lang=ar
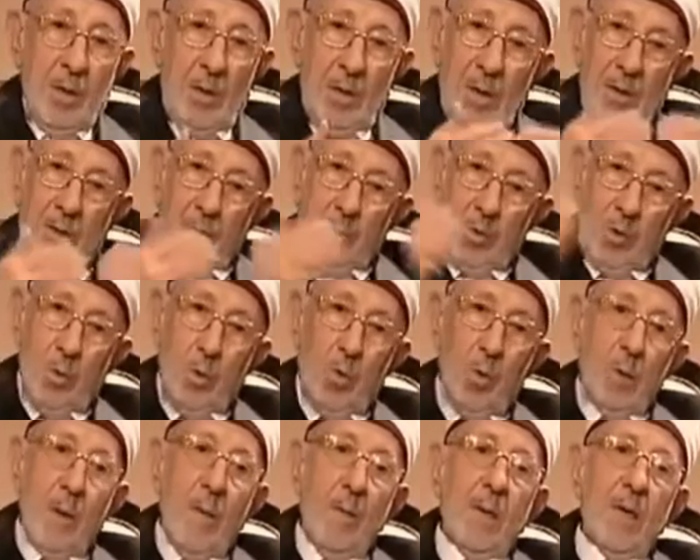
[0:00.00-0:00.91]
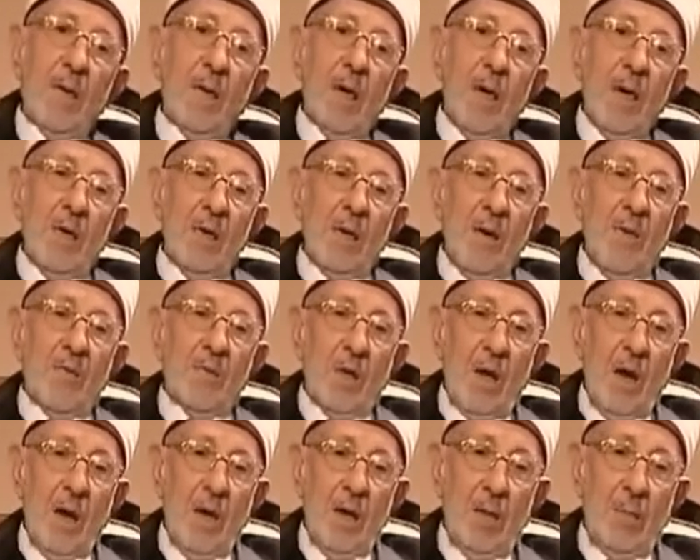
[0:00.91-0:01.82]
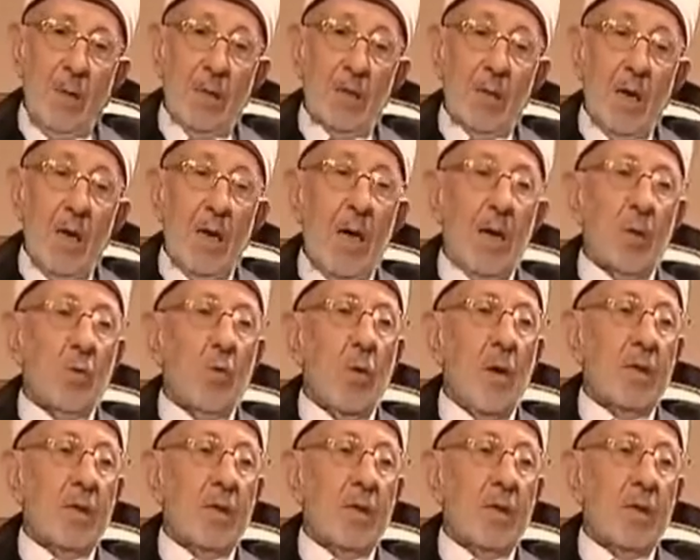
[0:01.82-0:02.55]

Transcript: يطلبون منا أن نفتح المجالات